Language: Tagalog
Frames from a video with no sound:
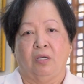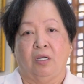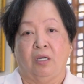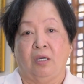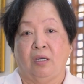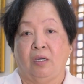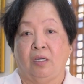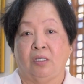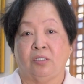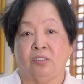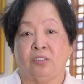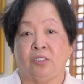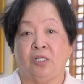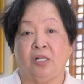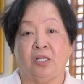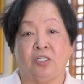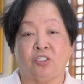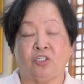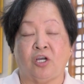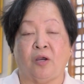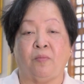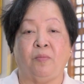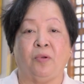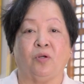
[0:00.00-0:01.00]
eh,
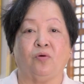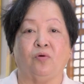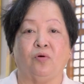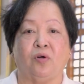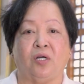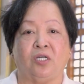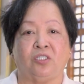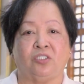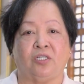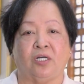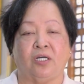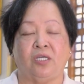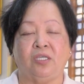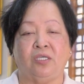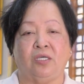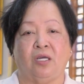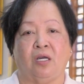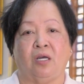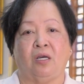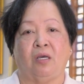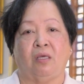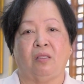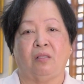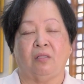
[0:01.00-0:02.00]
sinasabi ko nga sa
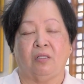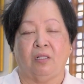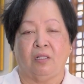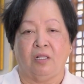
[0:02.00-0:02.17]
kanya,